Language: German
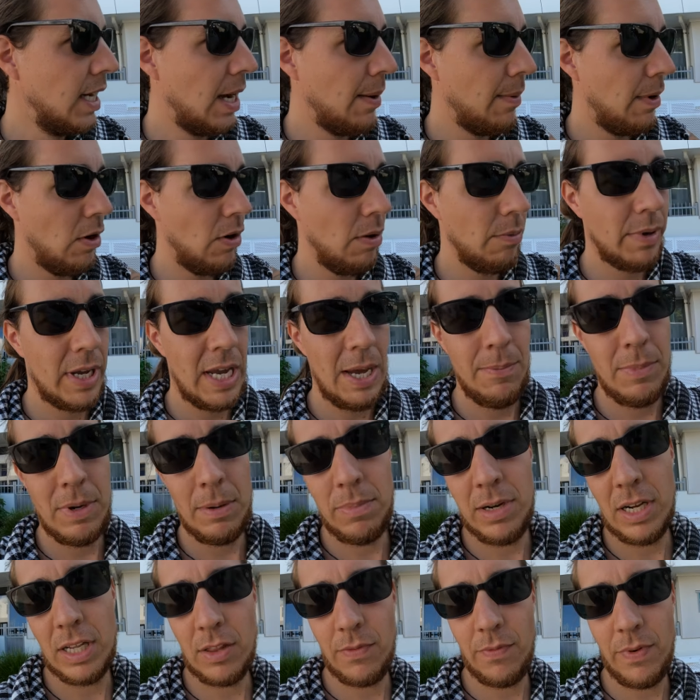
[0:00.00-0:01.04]
Aber auch im
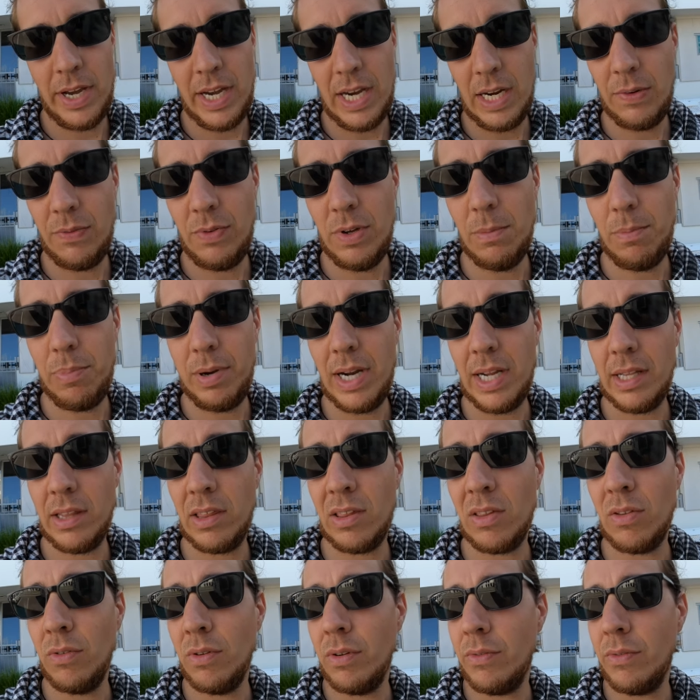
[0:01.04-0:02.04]
Campingplatz war echt viel Platz